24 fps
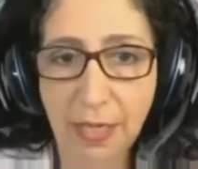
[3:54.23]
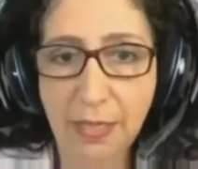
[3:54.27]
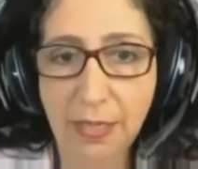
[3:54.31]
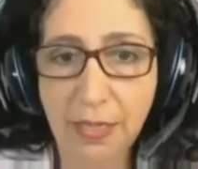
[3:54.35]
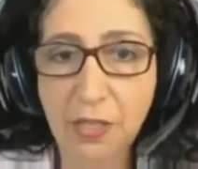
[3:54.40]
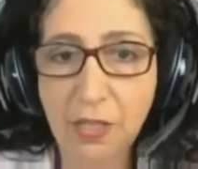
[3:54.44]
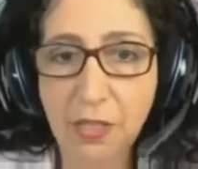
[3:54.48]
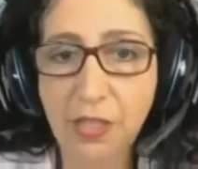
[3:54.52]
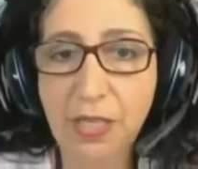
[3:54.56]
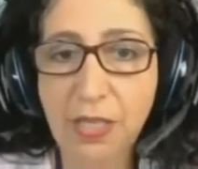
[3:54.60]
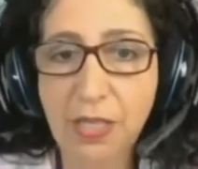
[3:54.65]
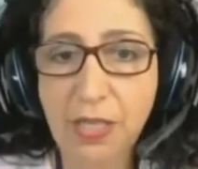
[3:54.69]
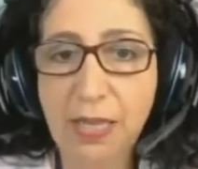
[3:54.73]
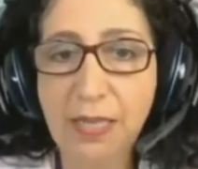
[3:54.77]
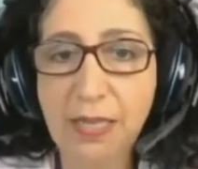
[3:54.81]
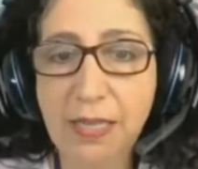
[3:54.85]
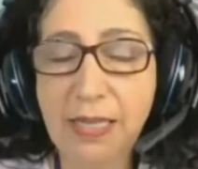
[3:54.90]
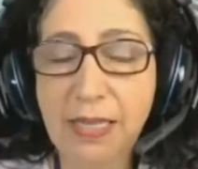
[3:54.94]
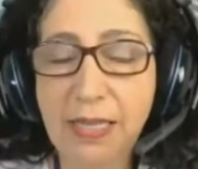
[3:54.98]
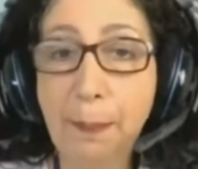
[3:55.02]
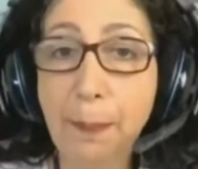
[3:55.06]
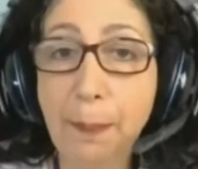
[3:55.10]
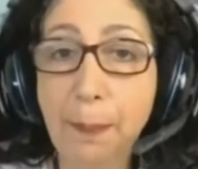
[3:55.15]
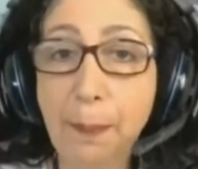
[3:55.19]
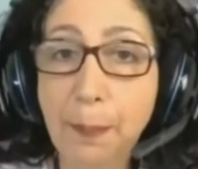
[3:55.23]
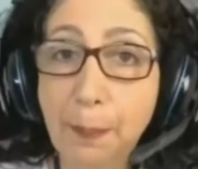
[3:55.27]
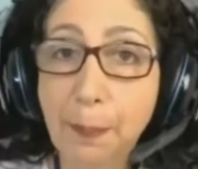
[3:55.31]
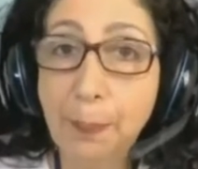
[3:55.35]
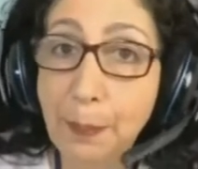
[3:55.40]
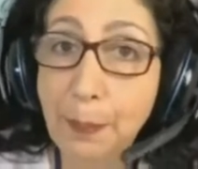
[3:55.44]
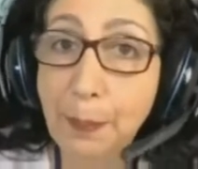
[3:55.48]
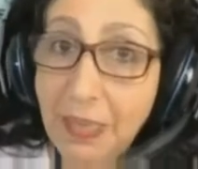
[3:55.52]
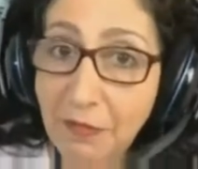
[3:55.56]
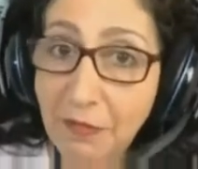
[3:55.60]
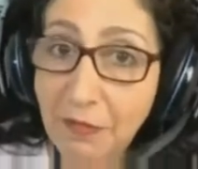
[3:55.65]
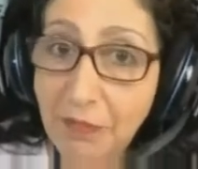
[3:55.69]
destinadas a
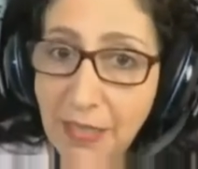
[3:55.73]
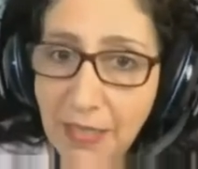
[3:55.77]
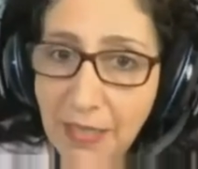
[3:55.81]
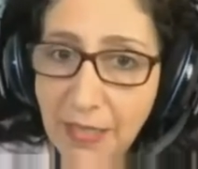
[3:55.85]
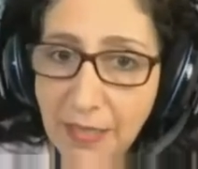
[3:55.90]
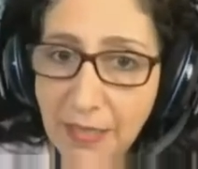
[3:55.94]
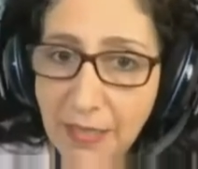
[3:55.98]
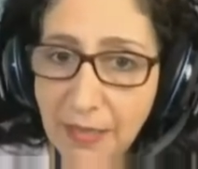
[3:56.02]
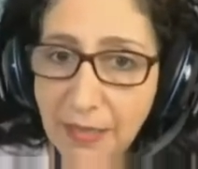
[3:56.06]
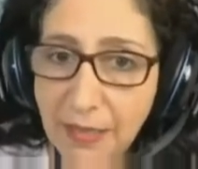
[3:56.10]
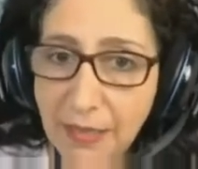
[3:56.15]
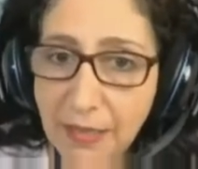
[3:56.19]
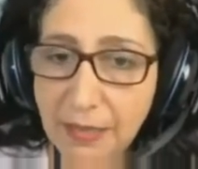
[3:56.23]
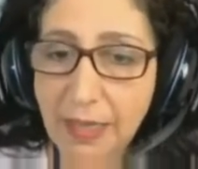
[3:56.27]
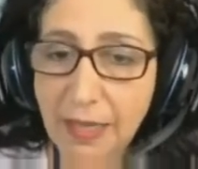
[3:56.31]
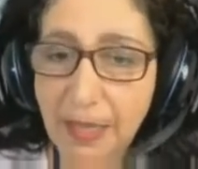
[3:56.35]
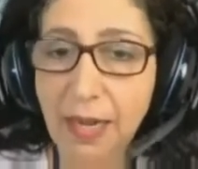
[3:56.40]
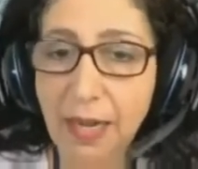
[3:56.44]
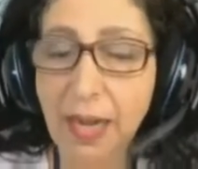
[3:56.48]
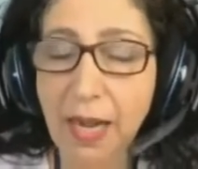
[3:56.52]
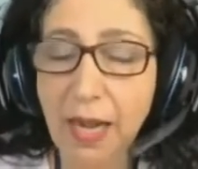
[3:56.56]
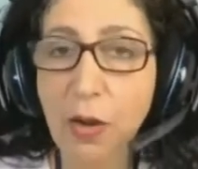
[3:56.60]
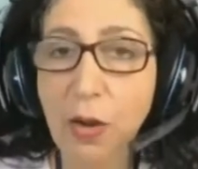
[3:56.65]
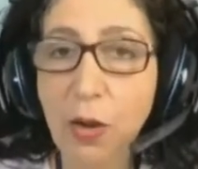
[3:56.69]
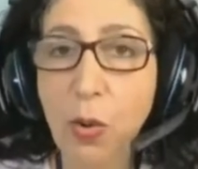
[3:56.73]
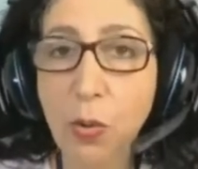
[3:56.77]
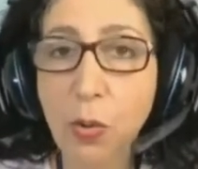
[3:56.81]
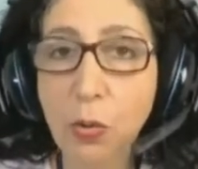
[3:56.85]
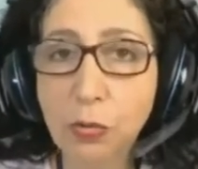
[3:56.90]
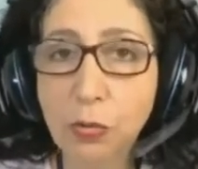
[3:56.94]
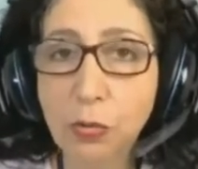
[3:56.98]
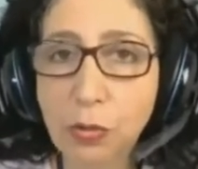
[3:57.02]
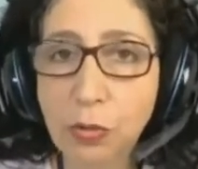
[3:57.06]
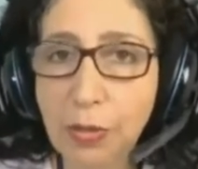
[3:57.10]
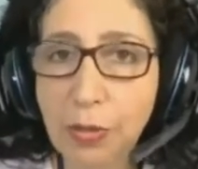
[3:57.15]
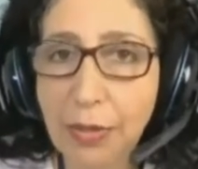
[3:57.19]
prevenir, a
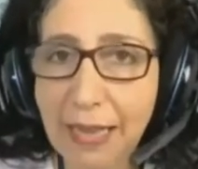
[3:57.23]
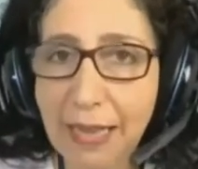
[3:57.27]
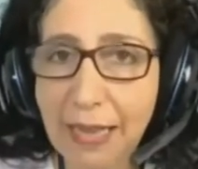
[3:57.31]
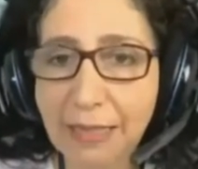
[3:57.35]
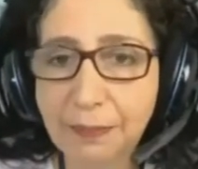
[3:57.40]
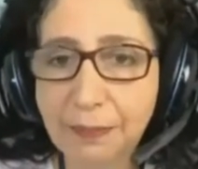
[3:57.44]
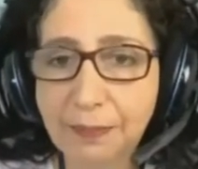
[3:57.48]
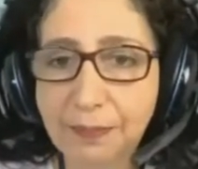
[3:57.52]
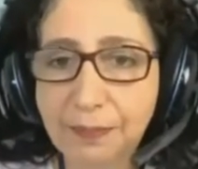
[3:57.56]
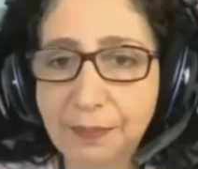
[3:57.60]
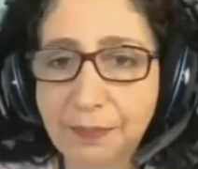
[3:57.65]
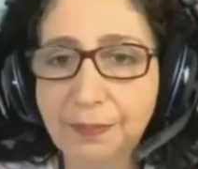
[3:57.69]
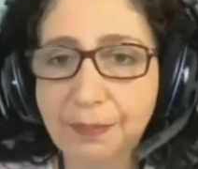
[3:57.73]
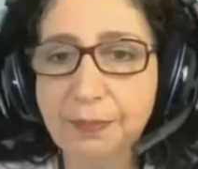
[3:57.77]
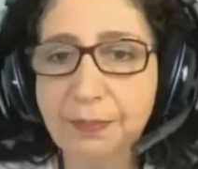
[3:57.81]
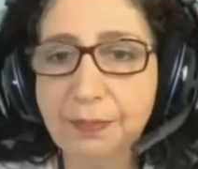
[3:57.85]
controlar,